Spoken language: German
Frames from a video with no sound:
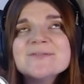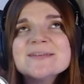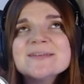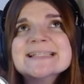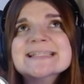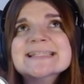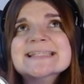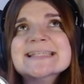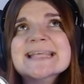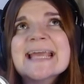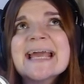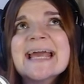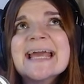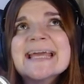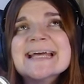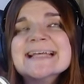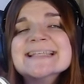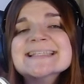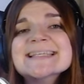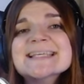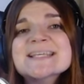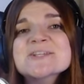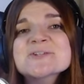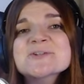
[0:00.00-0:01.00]
wie sehr
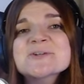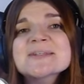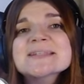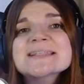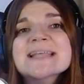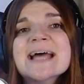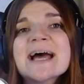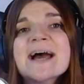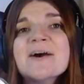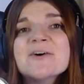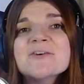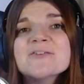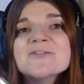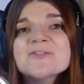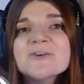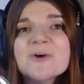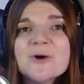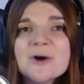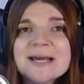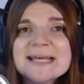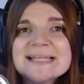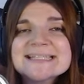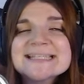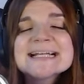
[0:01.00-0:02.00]
er sich schon darauf
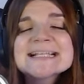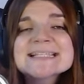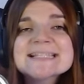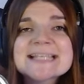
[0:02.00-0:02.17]
freut,